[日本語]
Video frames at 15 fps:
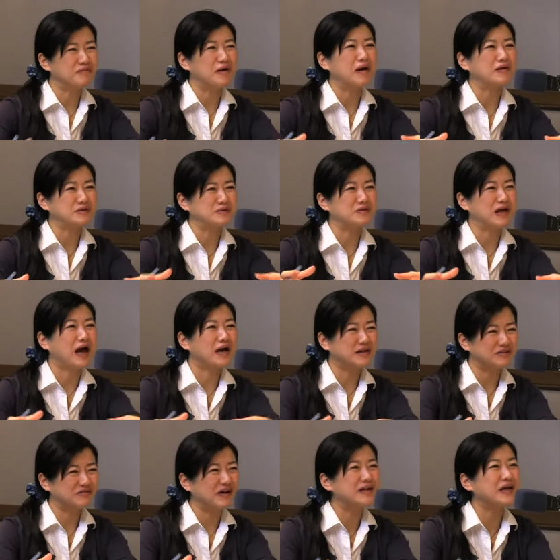ん、まあそこに、は
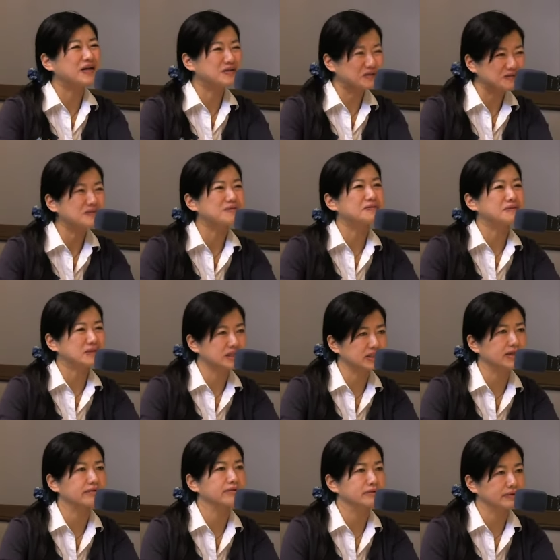い、分け入ろうと
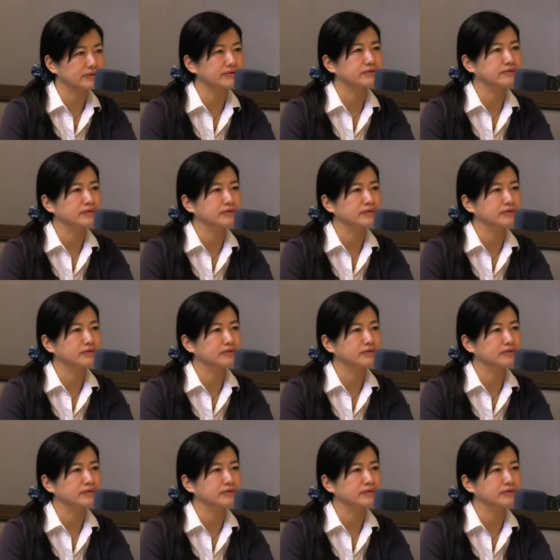したという